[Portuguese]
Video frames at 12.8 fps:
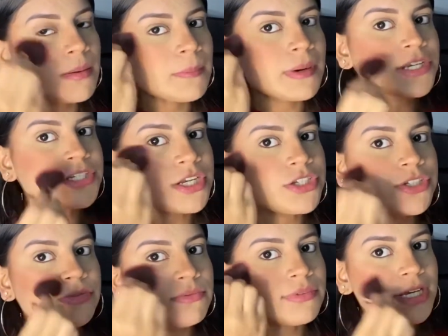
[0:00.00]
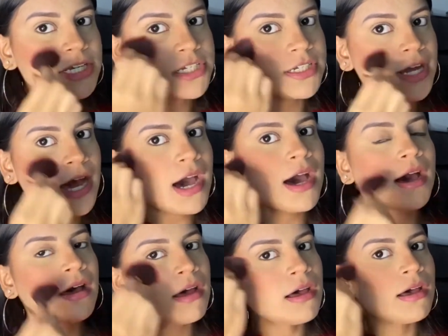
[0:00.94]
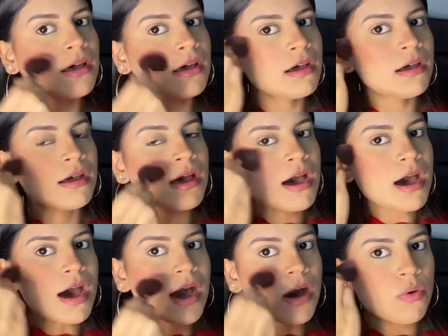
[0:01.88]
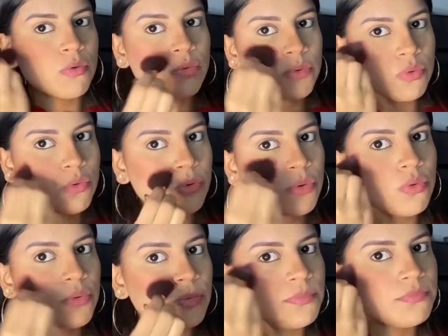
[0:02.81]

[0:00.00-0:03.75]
Pra gente não deixar algo